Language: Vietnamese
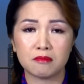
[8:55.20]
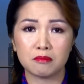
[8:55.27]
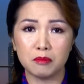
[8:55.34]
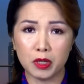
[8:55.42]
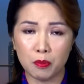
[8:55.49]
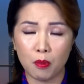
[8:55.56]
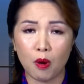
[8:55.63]

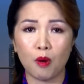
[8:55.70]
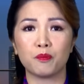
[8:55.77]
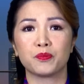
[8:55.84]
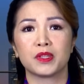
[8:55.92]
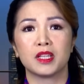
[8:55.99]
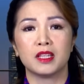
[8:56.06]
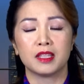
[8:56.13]
11
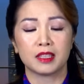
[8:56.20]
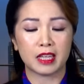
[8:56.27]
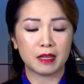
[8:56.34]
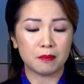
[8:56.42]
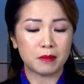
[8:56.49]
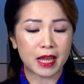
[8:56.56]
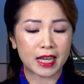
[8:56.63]
ờ,
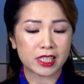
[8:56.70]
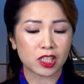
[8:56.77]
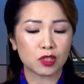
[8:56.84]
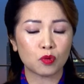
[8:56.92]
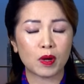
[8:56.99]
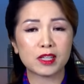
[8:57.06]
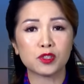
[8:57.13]
thì đại
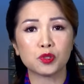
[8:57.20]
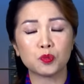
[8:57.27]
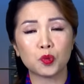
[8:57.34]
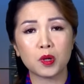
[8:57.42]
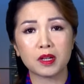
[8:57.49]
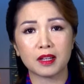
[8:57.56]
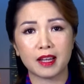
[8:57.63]
sứ quán Trung
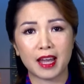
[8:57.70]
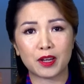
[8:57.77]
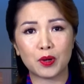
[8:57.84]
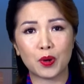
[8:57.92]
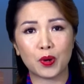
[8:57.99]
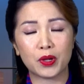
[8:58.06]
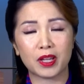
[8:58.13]
Quốc ở Hà
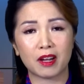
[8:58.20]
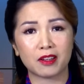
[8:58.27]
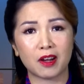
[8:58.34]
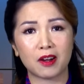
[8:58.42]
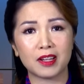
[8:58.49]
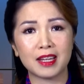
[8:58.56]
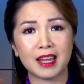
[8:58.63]
Nội họ
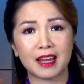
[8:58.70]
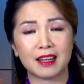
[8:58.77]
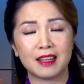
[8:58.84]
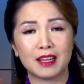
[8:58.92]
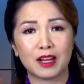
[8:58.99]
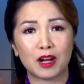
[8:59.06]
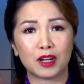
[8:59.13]
nói là
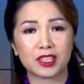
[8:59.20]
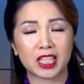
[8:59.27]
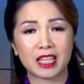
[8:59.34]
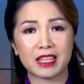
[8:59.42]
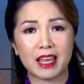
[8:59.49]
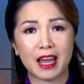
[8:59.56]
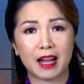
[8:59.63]
họ
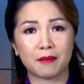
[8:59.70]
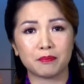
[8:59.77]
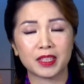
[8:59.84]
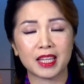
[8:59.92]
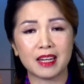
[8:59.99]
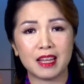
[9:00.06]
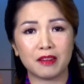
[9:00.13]
sẽ
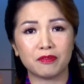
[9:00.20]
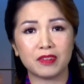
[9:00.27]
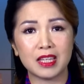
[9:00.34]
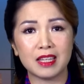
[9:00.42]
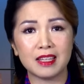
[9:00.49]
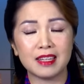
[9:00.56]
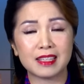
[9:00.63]
giảm cái lệ
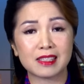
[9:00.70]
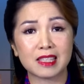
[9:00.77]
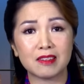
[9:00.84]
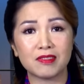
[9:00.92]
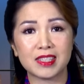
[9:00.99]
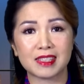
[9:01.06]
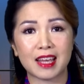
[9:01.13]
phí để
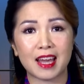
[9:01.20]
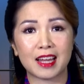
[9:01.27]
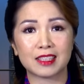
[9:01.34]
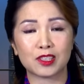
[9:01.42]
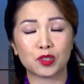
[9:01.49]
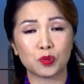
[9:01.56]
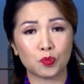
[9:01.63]
xin
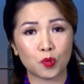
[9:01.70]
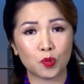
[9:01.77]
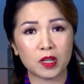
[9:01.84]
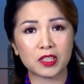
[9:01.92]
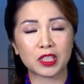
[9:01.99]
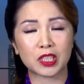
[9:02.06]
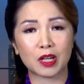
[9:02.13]
visa Trung
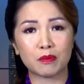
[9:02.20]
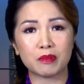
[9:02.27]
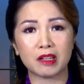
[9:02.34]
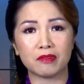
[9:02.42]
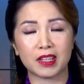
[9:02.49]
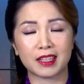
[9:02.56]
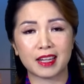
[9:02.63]
Quốc cho công
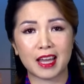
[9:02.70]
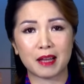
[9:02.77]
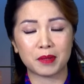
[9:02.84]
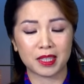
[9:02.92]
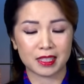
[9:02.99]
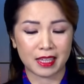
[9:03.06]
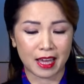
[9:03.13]
dân Việt Nam
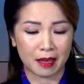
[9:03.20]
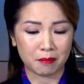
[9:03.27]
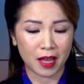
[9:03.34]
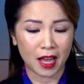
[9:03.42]
giảm